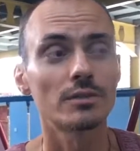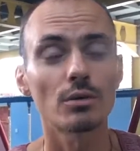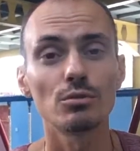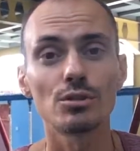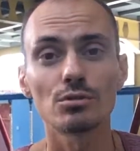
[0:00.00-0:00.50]
в
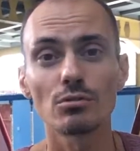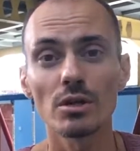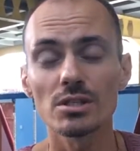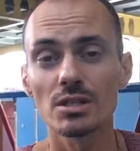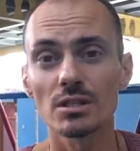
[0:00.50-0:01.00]
такой
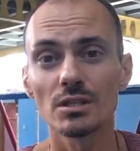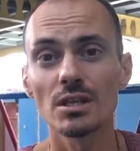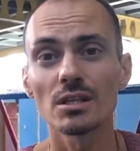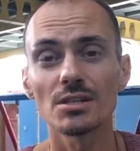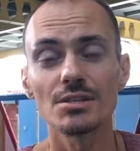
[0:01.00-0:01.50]
ситуации это
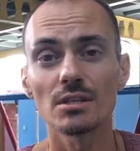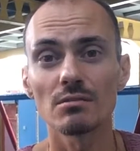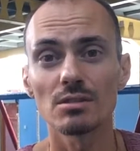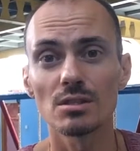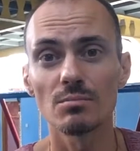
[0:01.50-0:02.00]
не
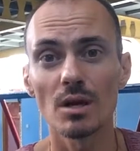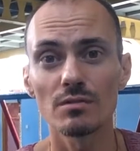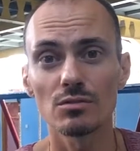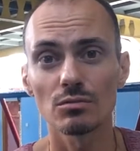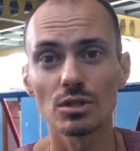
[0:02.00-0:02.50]
насиловать
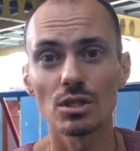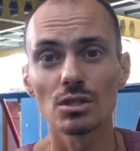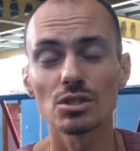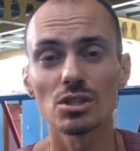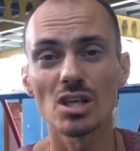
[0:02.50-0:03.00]
себя все-таки
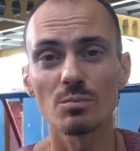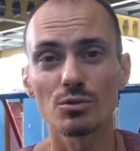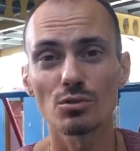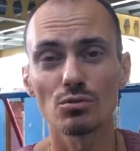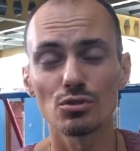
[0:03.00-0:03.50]
и начинать
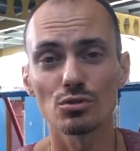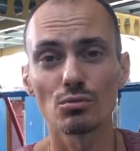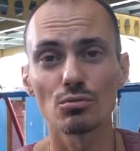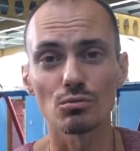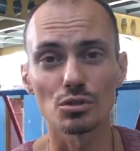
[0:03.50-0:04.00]

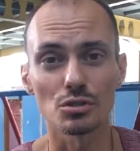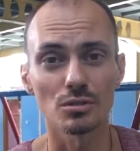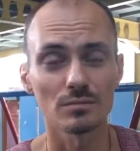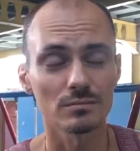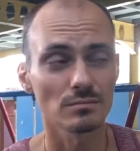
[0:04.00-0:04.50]
потихонечку
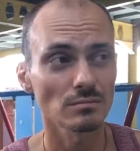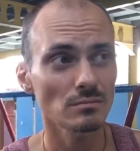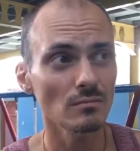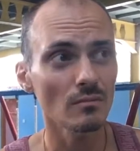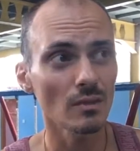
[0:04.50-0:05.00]
кушать.
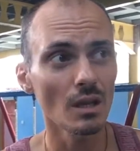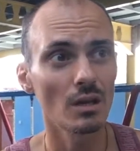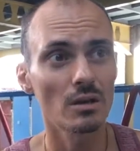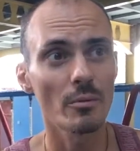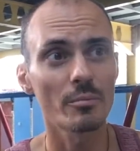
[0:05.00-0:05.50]

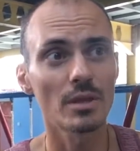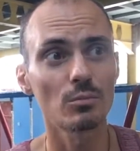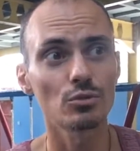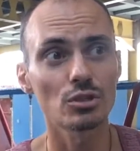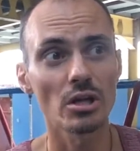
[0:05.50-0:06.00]
А,
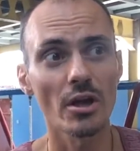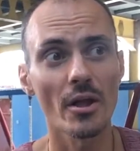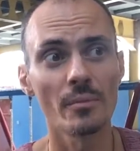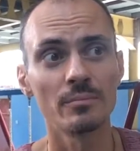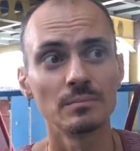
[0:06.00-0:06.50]
потому
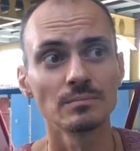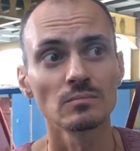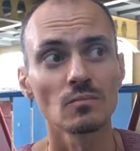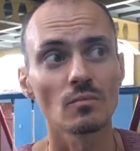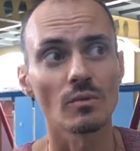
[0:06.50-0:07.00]
что
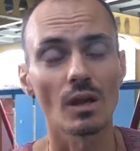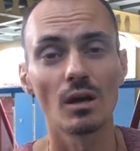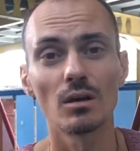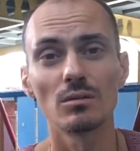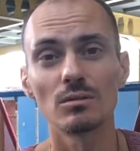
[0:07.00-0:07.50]

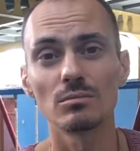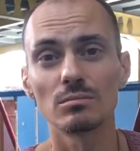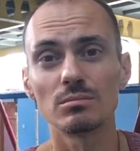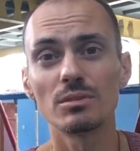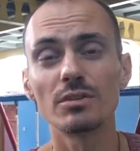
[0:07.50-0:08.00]
а,
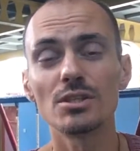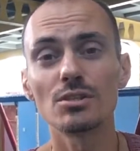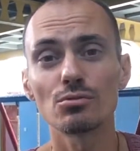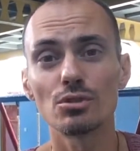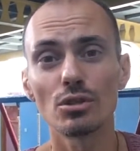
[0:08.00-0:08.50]

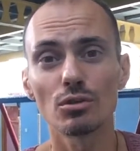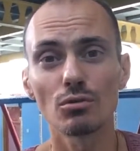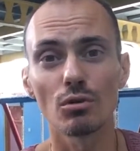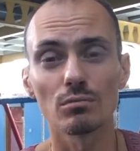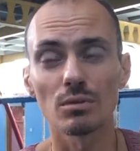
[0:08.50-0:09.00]
навредить очень
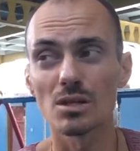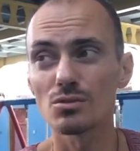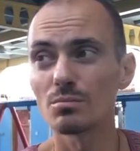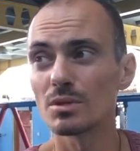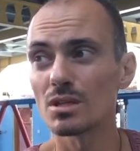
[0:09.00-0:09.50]
легко,
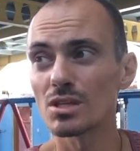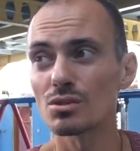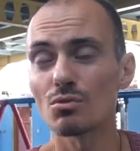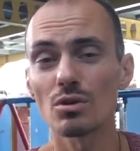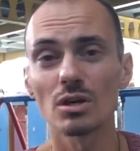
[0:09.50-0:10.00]
особенно на
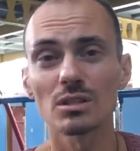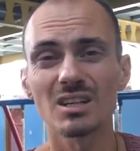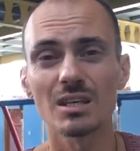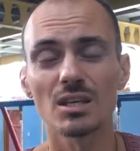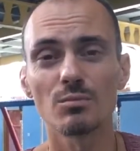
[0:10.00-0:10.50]
сроках,
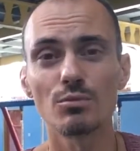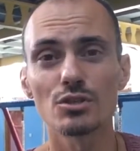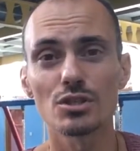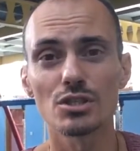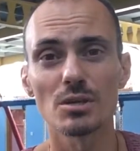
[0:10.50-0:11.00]
таких
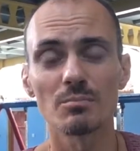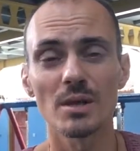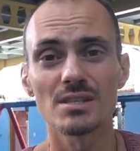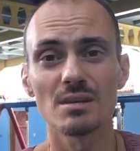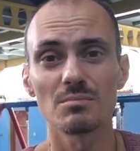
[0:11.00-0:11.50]
больше, чем
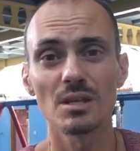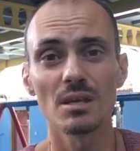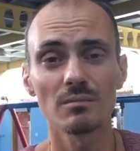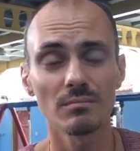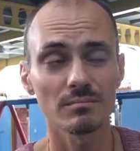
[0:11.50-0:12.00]
5-7
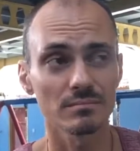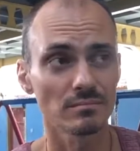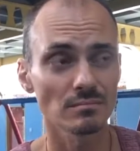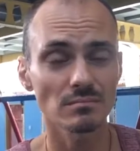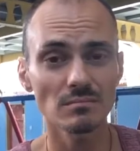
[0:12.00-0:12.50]
дней.
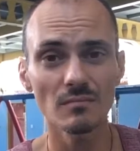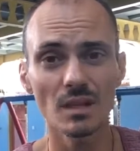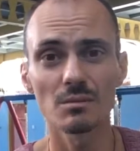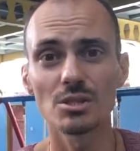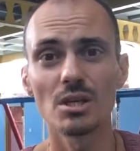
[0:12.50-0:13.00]

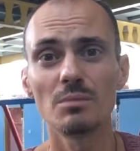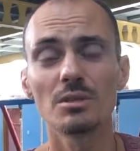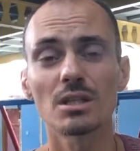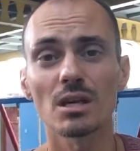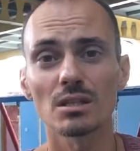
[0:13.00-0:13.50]
Вообще
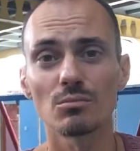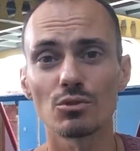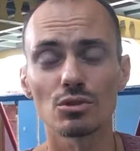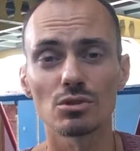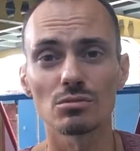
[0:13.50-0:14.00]
элементарно
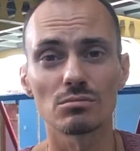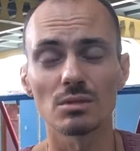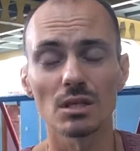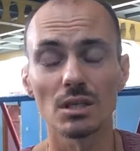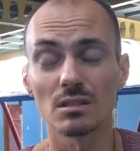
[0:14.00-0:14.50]
можно
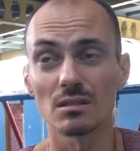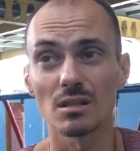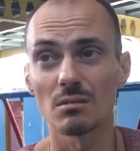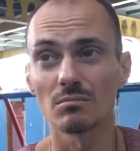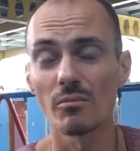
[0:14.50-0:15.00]
какие-то
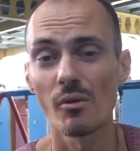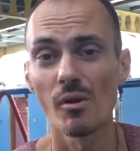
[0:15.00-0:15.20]
там